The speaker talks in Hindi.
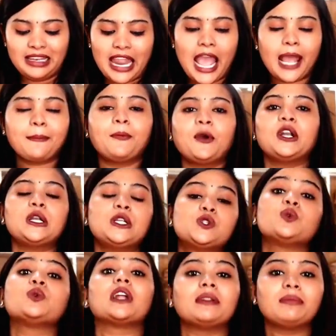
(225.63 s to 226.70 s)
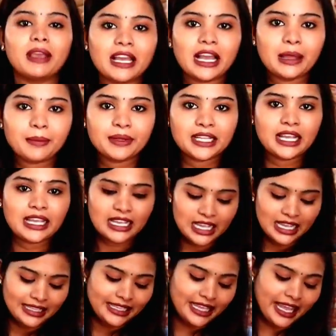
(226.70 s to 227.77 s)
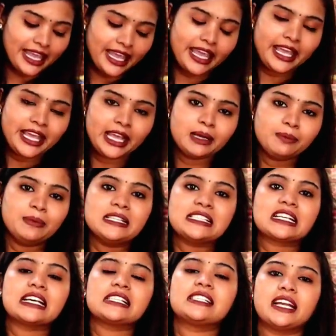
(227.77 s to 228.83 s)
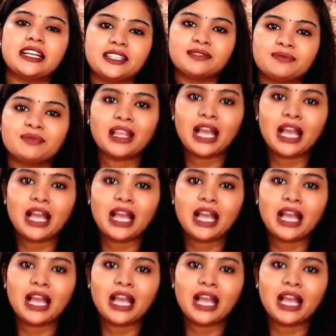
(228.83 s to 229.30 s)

लैग पॉइंट सूरत में का है बताए ये है एक पीस का सेट